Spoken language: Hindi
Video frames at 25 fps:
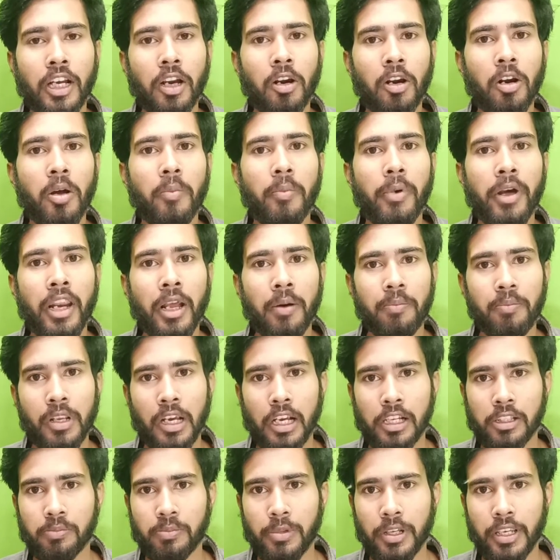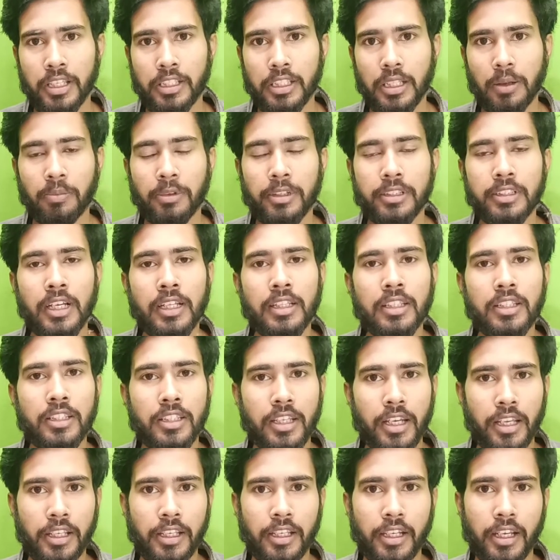सेकेंड में मैंने अपना एक्सपीरियंस आपके साथ
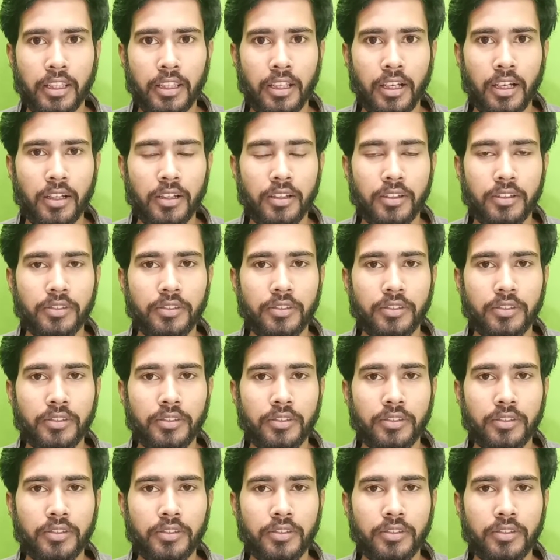शेयर किया था